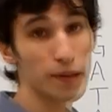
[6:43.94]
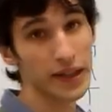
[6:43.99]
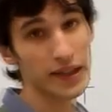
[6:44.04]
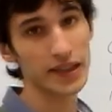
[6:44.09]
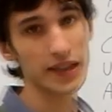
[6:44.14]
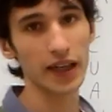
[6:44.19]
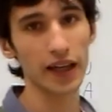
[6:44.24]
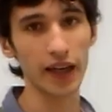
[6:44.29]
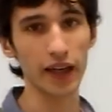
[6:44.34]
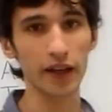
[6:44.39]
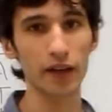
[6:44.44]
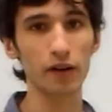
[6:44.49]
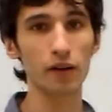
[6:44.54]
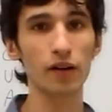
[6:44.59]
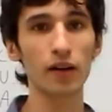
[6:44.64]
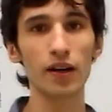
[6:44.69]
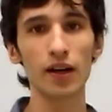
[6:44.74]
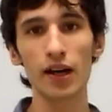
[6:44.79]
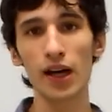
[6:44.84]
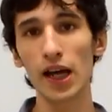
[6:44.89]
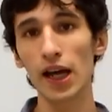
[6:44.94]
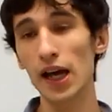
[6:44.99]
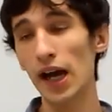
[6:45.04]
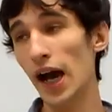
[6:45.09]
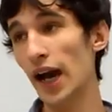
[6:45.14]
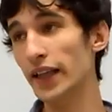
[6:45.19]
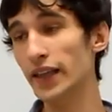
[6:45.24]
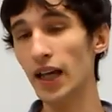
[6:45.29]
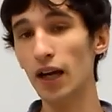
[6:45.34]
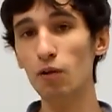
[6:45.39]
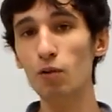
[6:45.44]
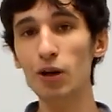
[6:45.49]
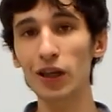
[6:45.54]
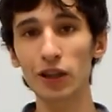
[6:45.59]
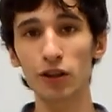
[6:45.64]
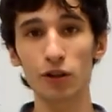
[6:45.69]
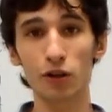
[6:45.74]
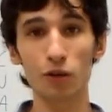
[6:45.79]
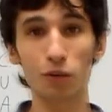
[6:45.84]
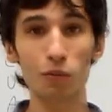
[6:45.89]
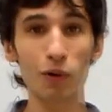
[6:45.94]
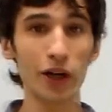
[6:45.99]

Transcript: mensajero. ¿Hasta cuándo?